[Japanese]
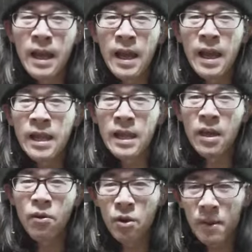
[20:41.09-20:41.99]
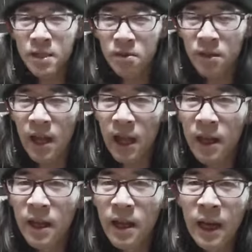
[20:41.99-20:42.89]
えー、やっておりますので、
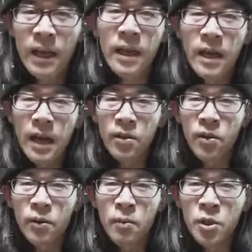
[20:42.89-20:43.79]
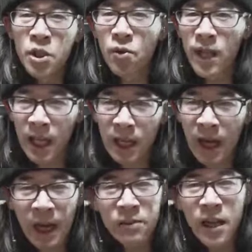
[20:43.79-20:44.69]
はい、あのもちろん非
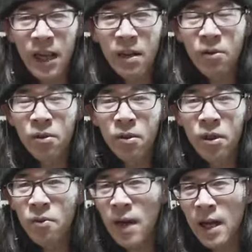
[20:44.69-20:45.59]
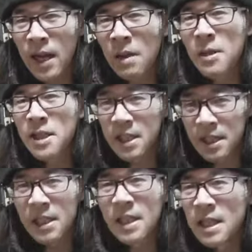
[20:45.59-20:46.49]
科学的なことっていうのはやりません
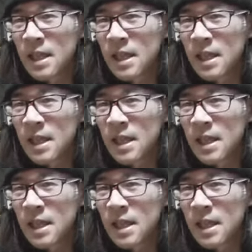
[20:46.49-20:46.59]
し。